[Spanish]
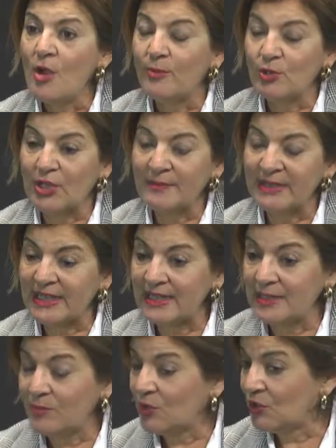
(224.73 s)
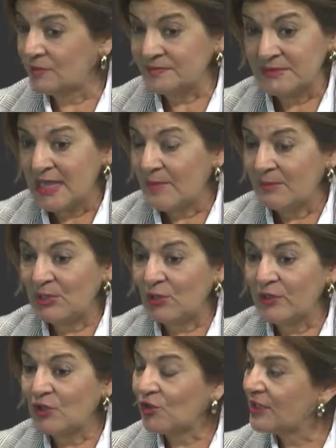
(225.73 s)
¿Por qué me quedé? Bueno, me
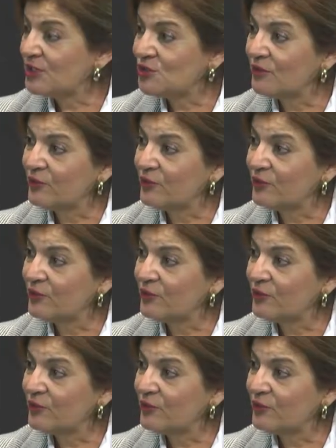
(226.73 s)
lo dieron hecho,